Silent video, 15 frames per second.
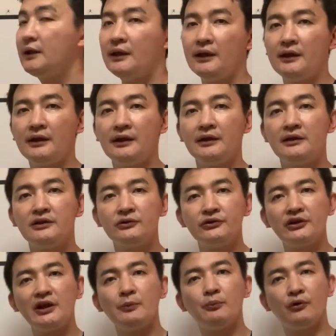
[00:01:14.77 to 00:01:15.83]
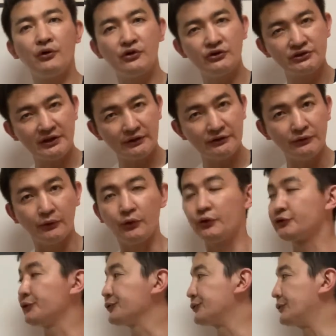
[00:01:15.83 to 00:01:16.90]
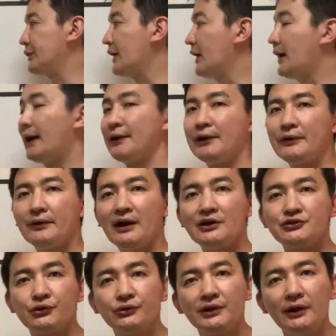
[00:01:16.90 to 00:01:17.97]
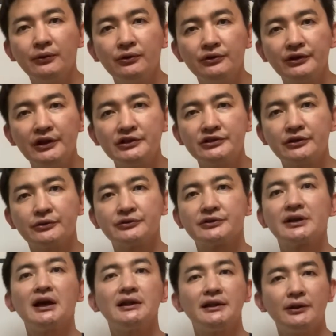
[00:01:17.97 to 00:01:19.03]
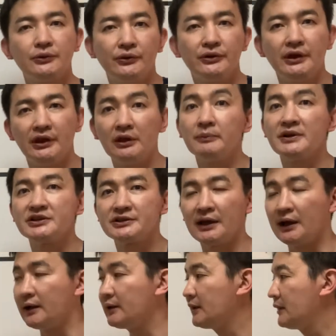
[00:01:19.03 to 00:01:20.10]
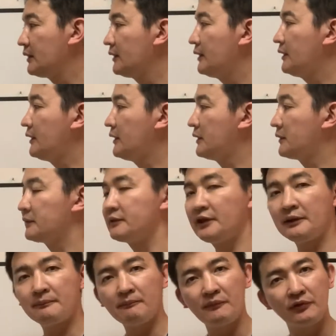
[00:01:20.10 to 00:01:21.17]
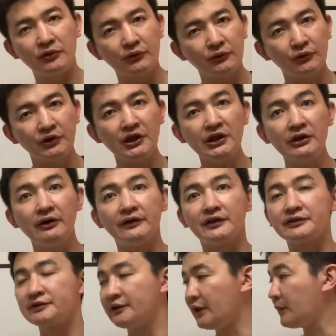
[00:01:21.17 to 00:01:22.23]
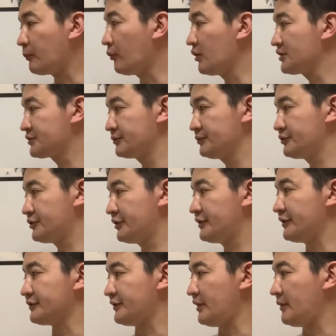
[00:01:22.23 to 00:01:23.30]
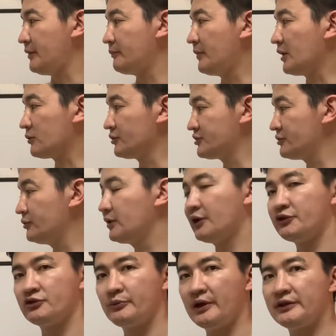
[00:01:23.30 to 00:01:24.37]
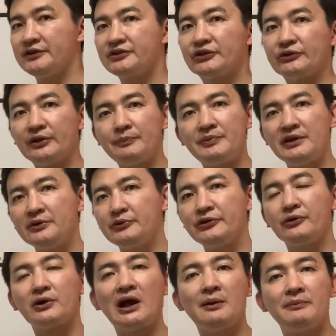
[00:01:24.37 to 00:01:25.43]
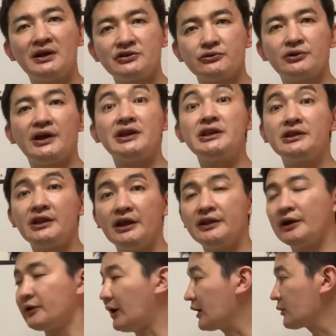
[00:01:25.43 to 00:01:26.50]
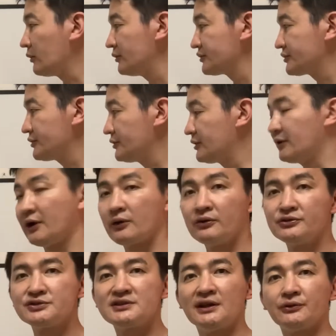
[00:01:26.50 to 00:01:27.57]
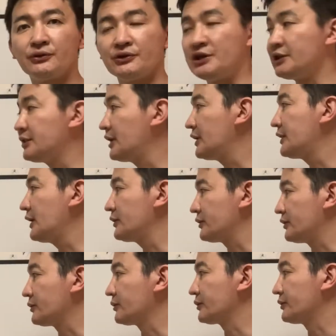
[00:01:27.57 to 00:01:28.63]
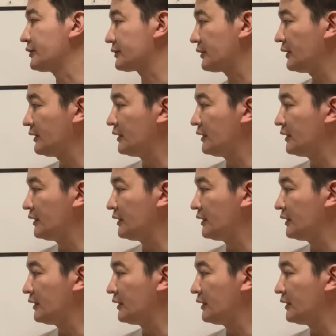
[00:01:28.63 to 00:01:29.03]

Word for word: えー、基本的にはボイルシャルの法則か、あるいは状態方程式を使って解いていきました。えー、で、時にはですね、ポワソンの式ですね。まあ、こっちの方が有名ですけどね、PV のガンマ乗が一定である。あ、コンストっていうのはコンスタント、一定であるっていうことです。